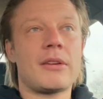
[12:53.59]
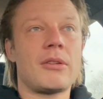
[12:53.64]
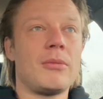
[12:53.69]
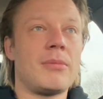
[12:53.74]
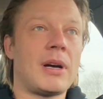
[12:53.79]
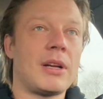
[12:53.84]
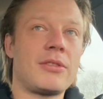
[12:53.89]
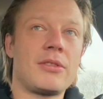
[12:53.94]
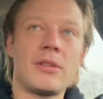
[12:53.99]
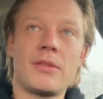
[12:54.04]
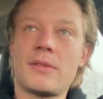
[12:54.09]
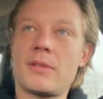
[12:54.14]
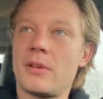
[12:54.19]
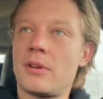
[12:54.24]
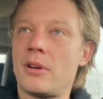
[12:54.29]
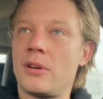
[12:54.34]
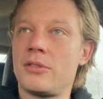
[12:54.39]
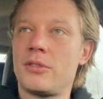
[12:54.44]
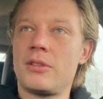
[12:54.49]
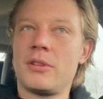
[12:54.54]
Kumacie o co
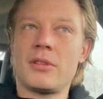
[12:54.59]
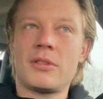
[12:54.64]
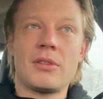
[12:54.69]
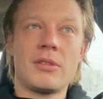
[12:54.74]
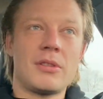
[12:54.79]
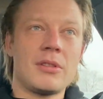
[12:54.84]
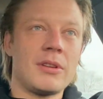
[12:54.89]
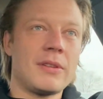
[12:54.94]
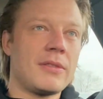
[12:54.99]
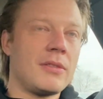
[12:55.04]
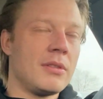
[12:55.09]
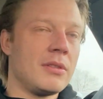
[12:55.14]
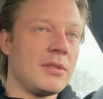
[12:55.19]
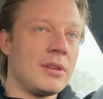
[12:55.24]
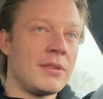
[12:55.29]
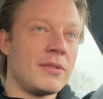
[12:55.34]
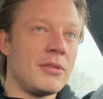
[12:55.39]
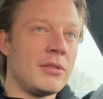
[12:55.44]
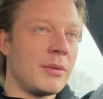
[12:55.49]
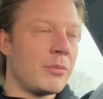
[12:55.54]
chodzi, no to, to, jest, to
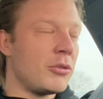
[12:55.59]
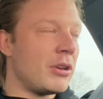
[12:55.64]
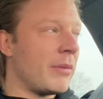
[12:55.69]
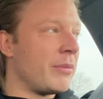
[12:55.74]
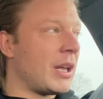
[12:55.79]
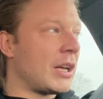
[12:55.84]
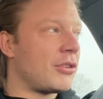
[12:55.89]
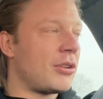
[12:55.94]
jest to nieprzyjemne,